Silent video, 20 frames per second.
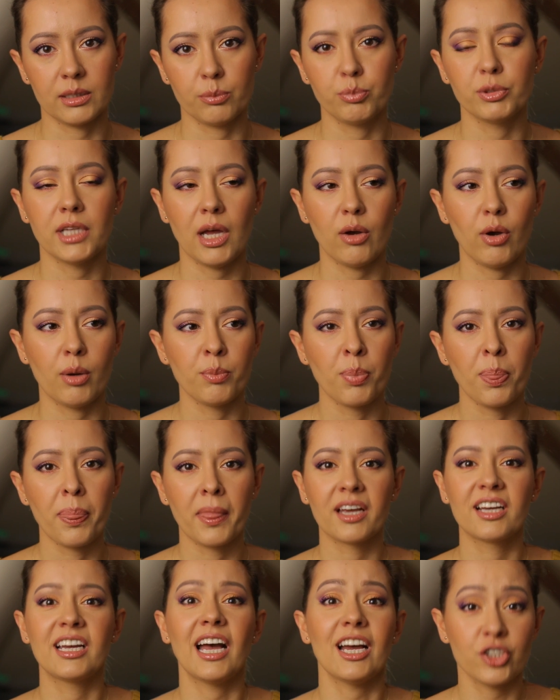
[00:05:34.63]
Zapytałam
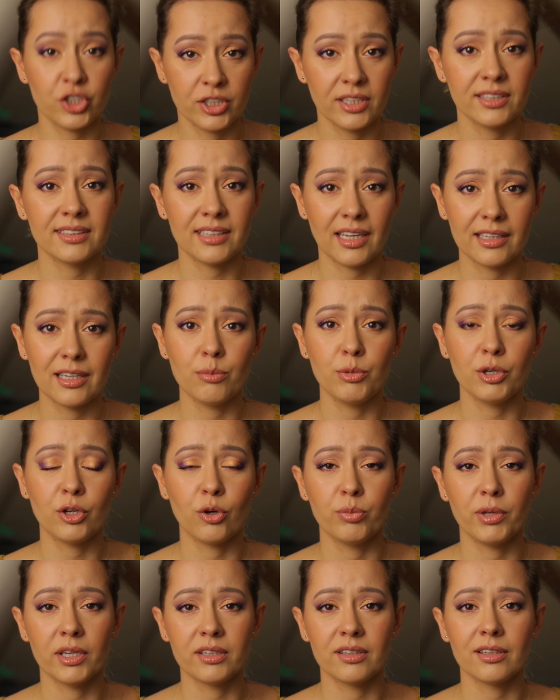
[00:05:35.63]
każdej znanej mi
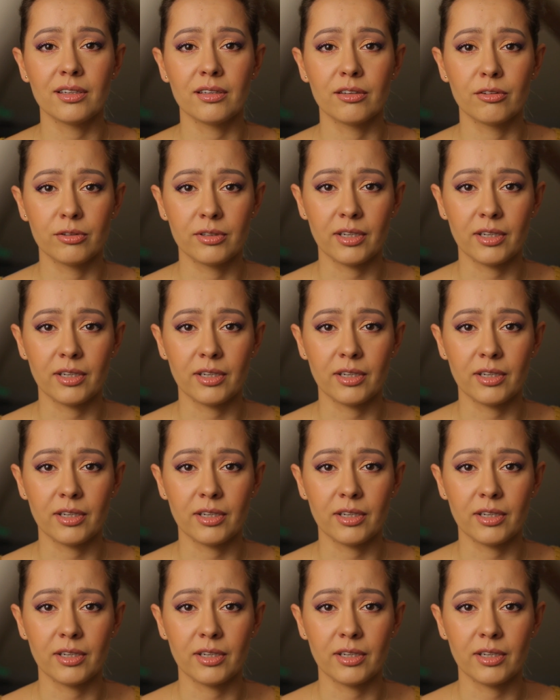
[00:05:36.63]
kobiety,